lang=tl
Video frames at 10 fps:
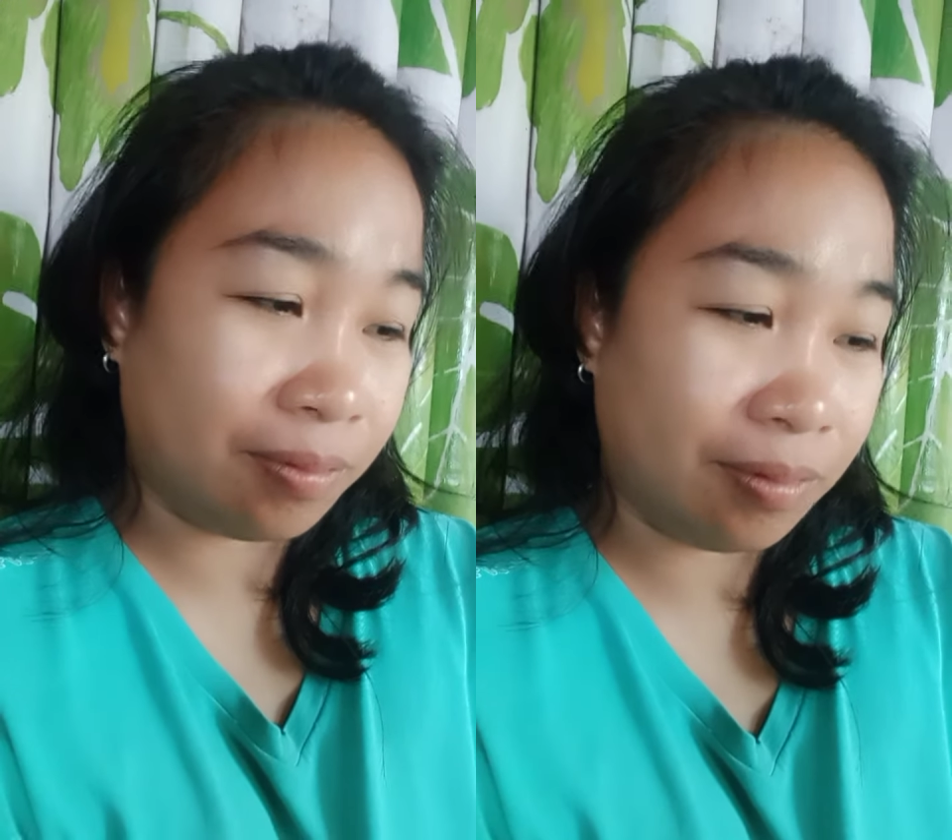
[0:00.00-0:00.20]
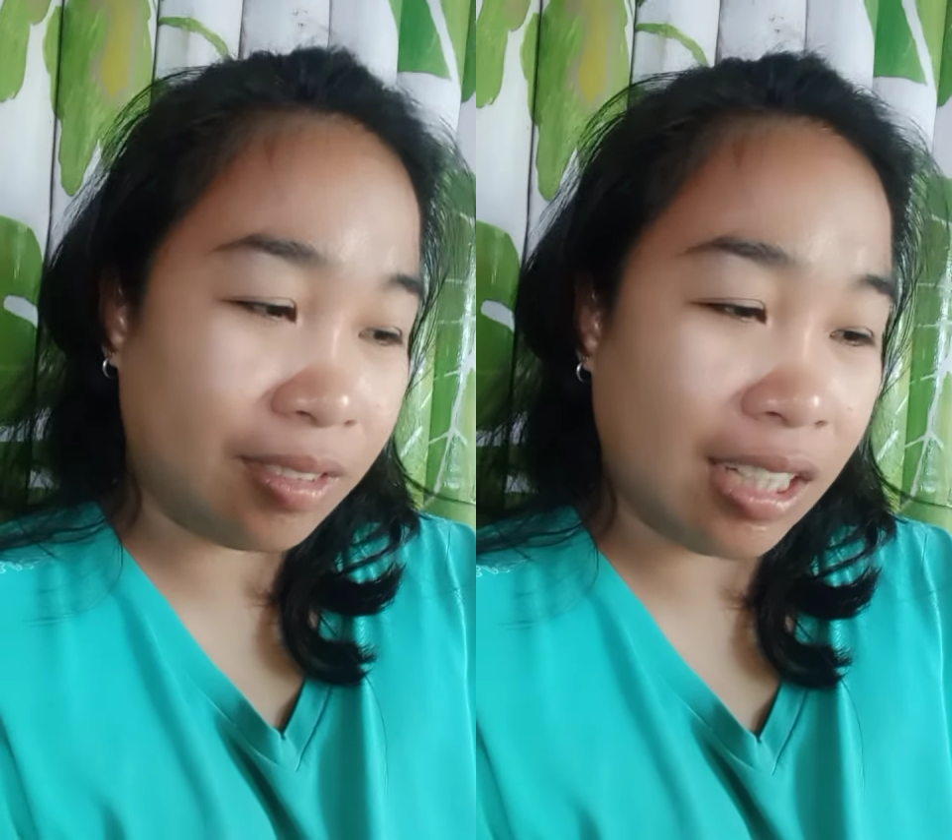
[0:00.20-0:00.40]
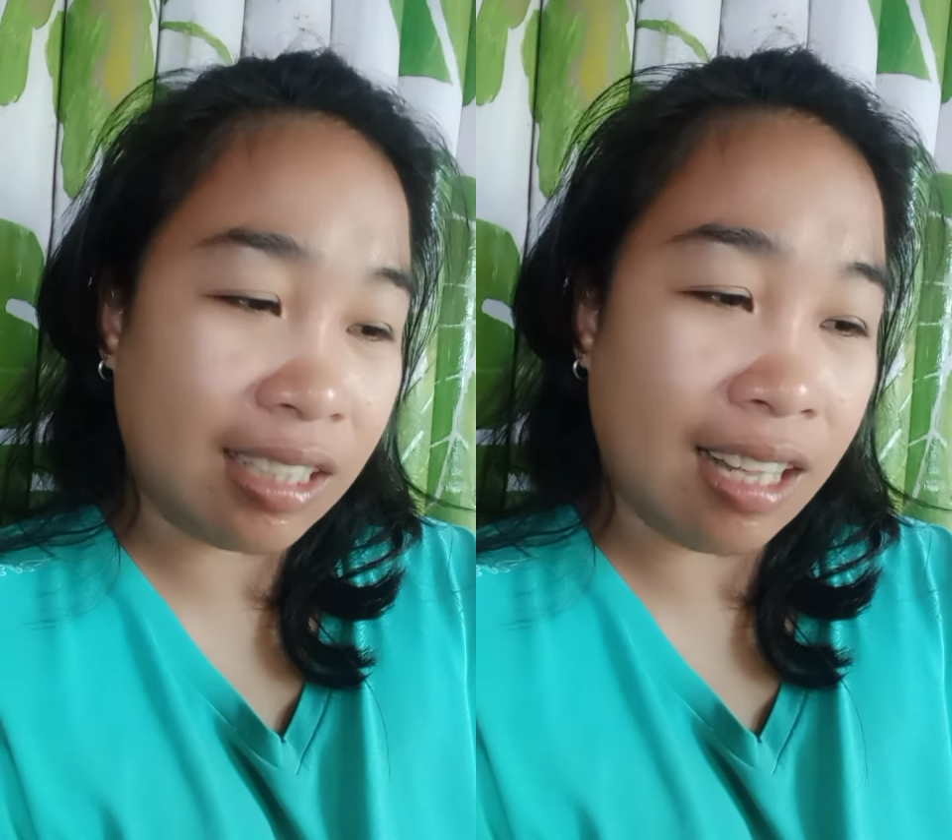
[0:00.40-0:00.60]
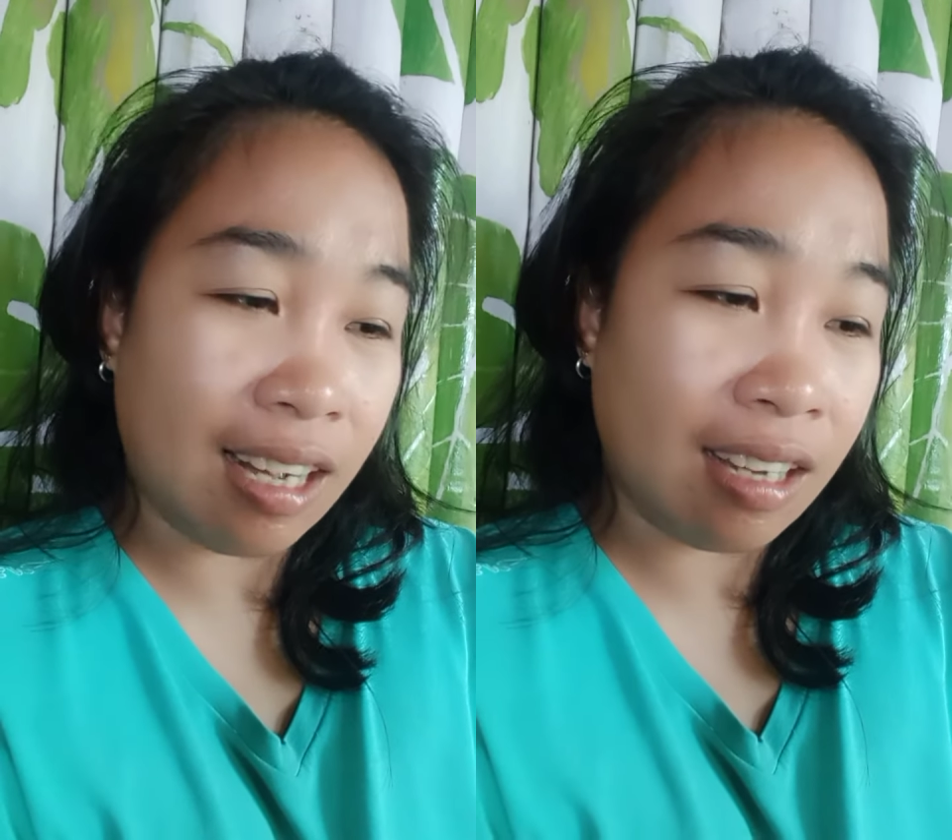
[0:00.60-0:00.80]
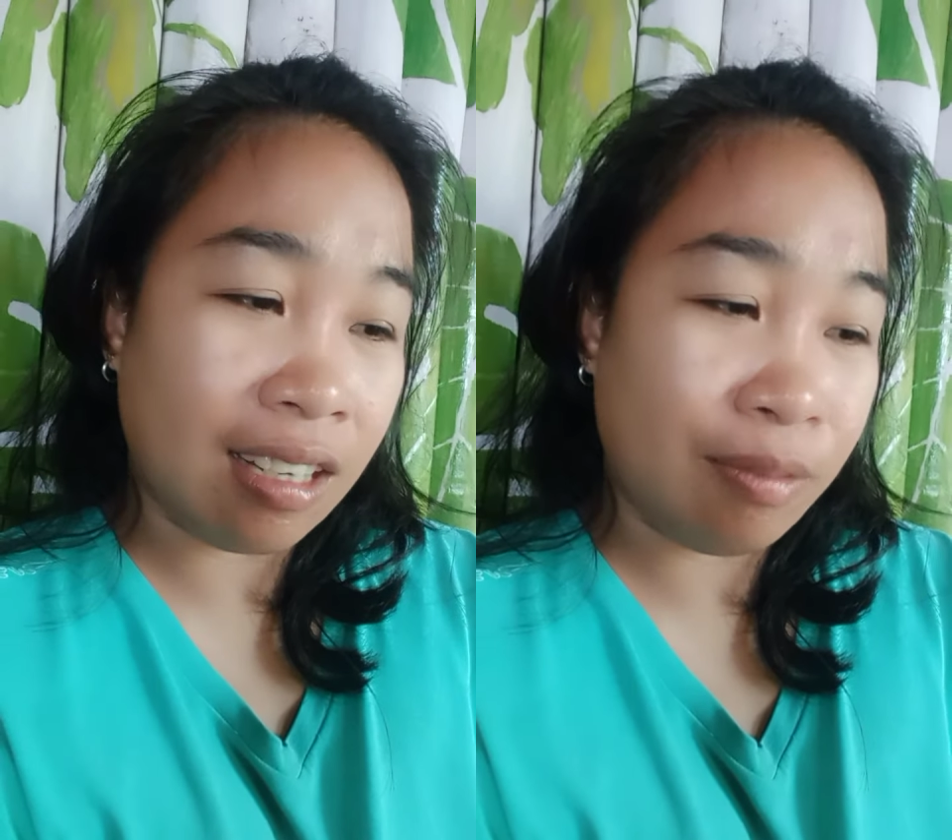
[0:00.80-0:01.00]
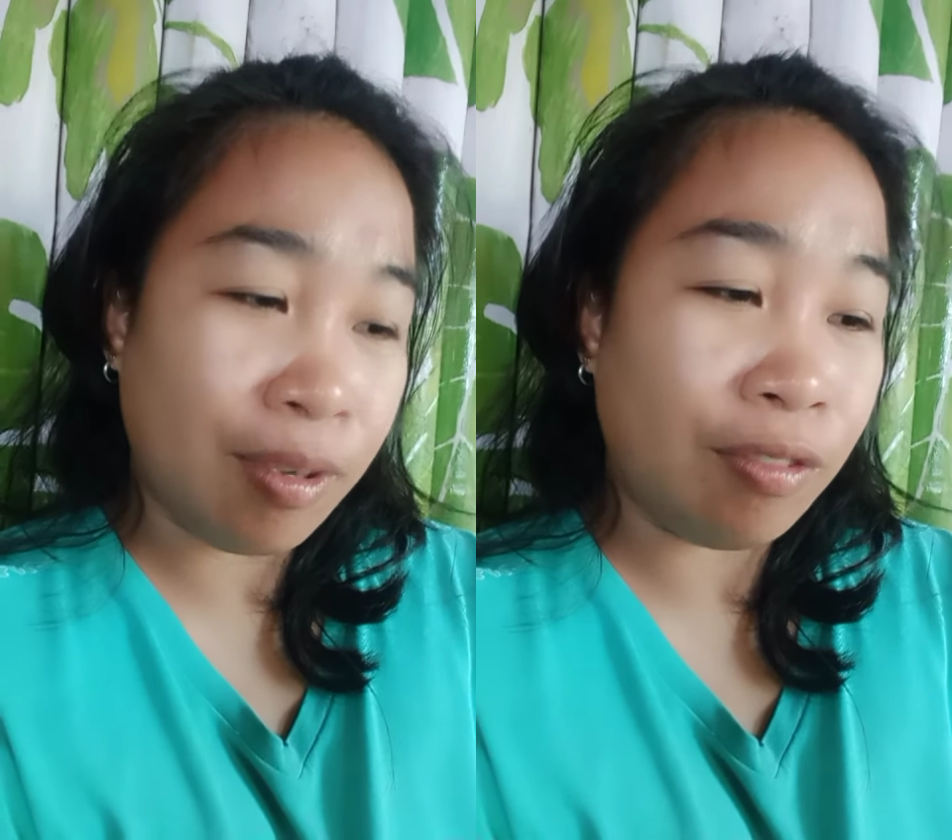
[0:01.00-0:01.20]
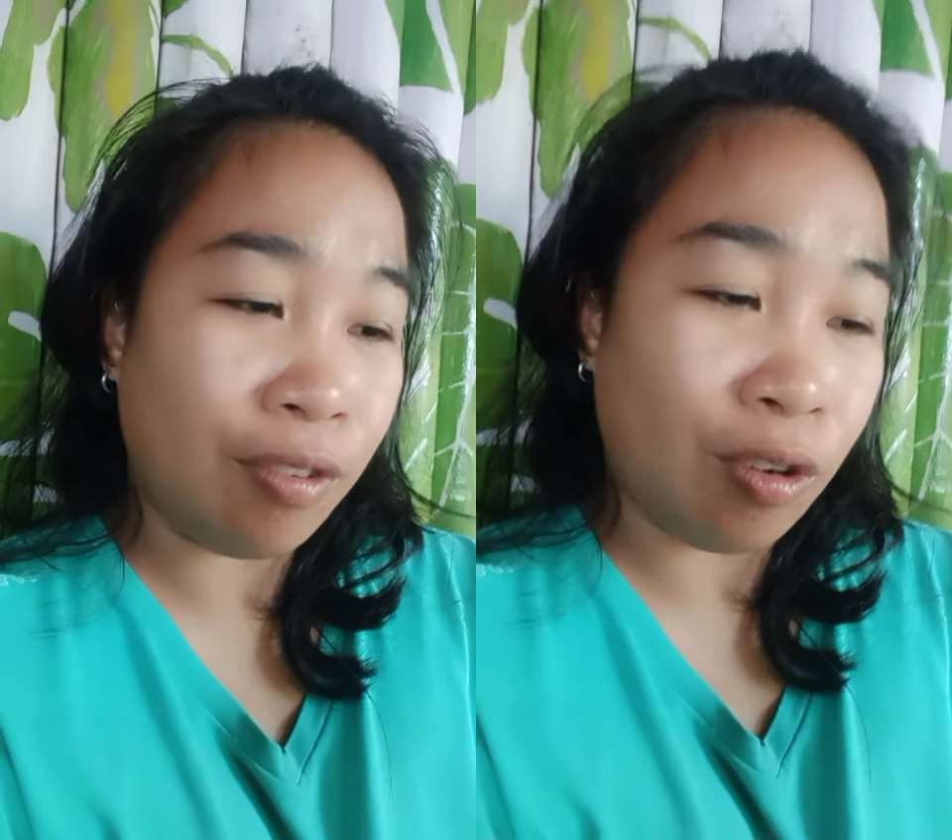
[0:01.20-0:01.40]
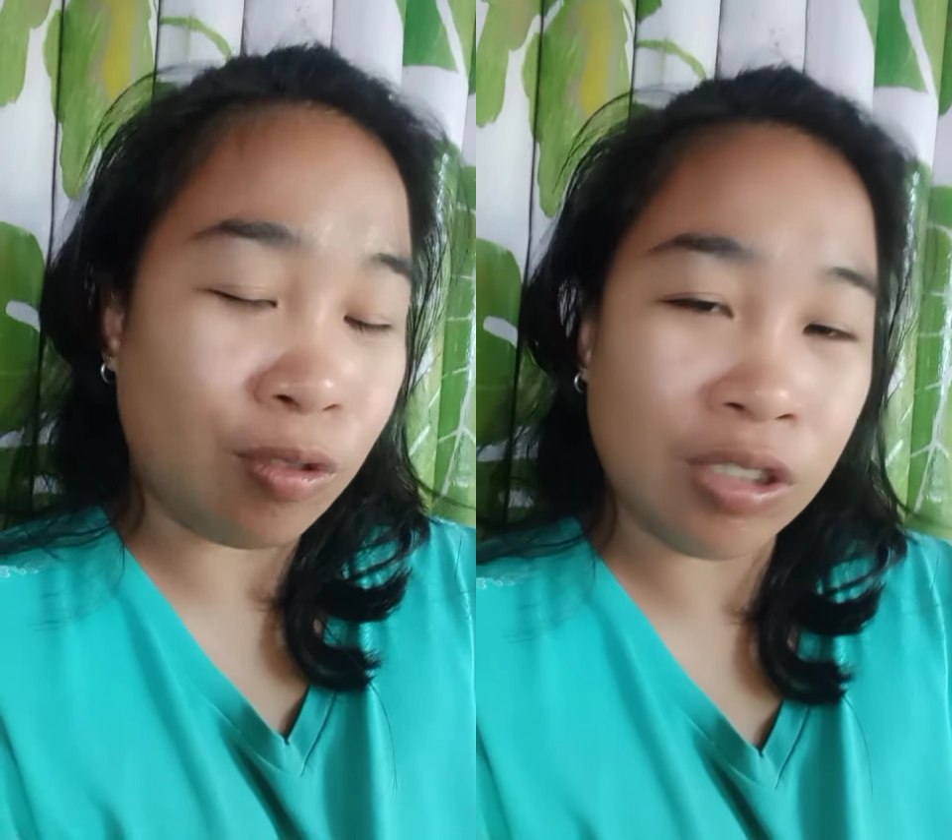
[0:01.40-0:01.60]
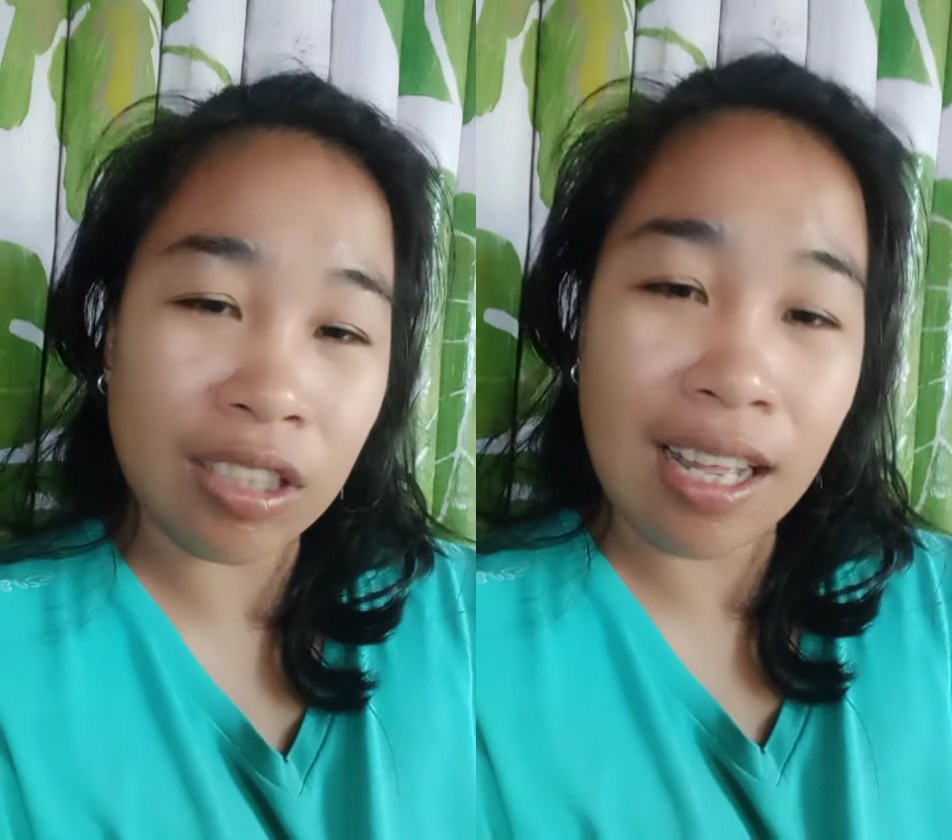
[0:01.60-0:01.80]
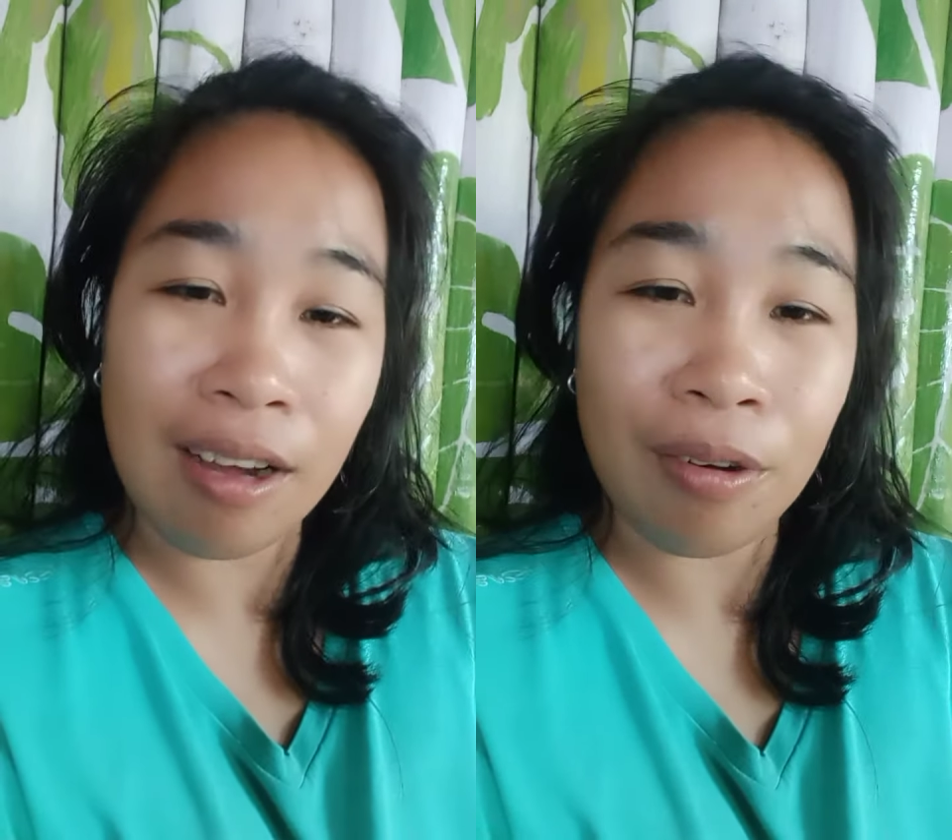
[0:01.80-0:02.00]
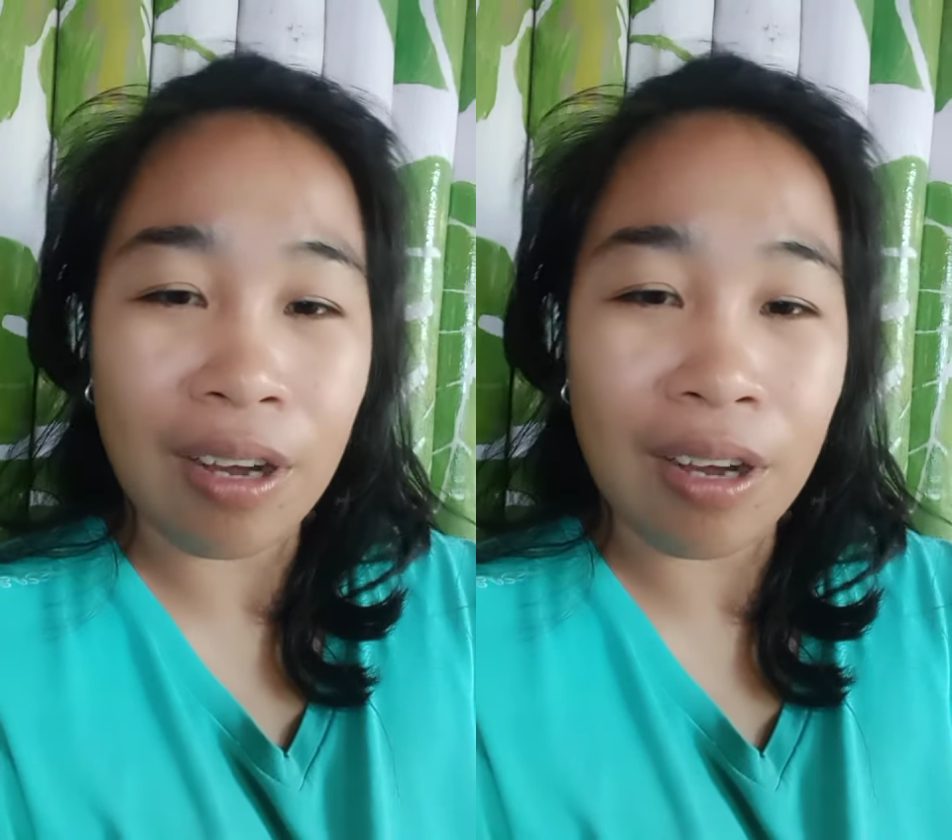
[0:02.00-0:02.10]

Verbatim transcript: Hindi kita lang gid mag-focus sa tao